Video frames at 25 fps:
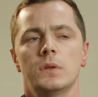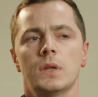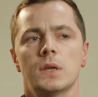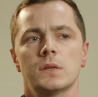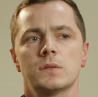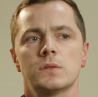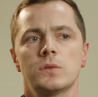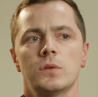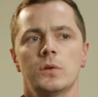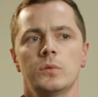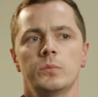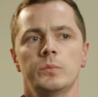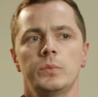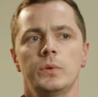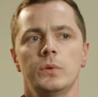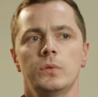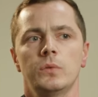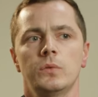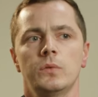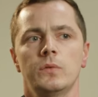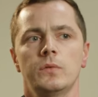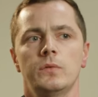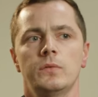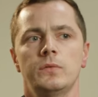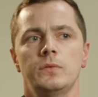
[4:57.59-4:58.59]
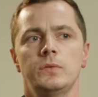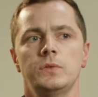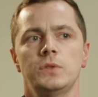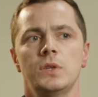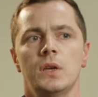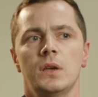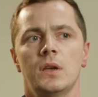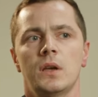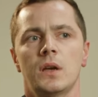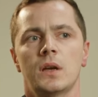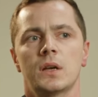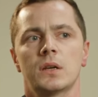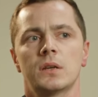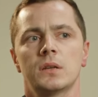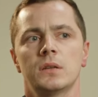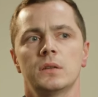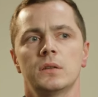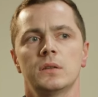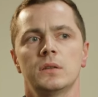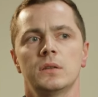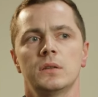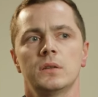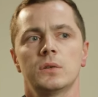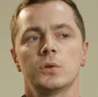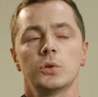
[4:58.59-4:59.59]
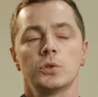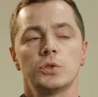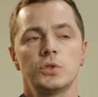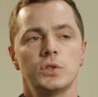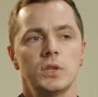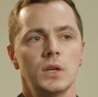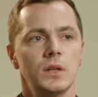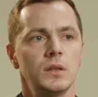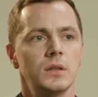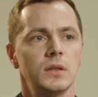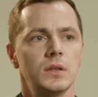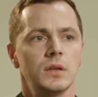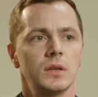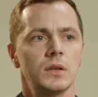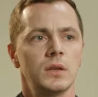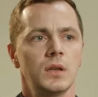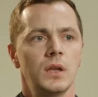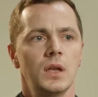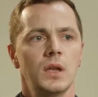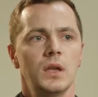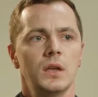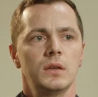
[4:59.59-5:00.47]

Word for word: nastąpił w dziejach y, kościelnych